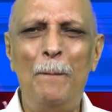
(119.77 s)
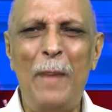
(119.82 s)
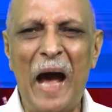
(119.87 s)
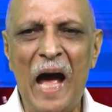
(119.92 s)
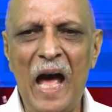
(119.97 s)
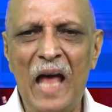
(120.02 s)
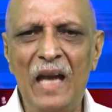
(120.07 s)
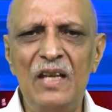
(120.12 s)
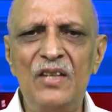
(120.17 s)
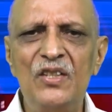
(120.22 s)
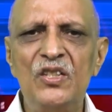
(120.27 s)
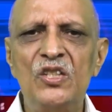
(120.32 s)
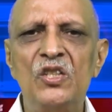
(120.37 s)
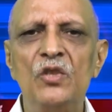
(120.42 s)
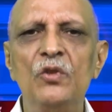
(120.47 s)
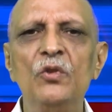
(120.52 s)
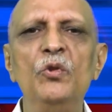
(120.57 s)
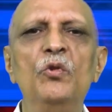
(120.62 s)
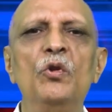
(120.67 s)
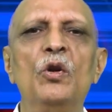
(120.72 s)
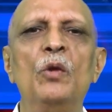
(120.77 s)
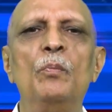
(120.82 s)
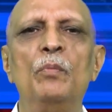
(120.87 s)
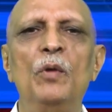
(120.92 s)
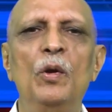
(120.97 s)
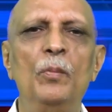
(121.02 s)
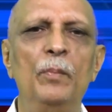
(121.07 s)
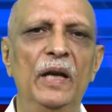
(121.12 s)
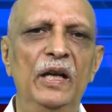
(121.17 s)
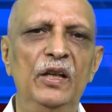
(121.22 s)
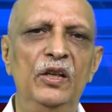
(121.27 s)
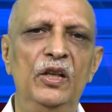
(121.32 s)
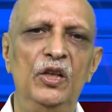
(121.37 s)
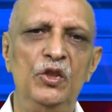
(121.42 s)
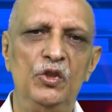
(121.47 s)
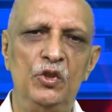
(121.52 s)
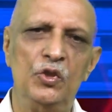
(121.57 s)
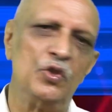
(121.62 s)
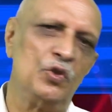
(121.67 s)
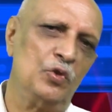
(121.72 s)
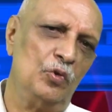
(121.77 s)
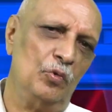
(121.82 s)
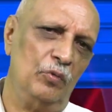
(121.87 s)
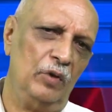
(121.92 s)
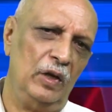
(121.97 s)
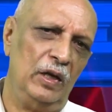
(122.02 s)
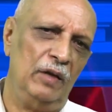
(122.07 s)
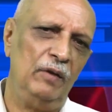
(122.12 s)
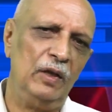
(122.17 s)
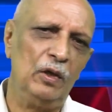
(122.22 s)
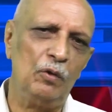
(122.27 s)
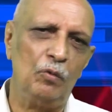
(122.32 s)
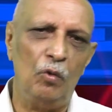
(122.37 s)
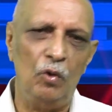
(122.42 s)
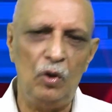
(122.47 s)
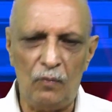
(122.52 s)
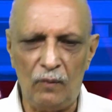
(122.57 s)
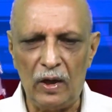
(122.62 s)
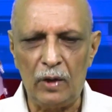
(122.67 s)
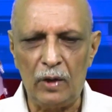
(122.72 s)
బ్యాలెన్స్ను యూరోప్లో మెయింటైన్ చేస్తూ ఉండేవి కోల్డ్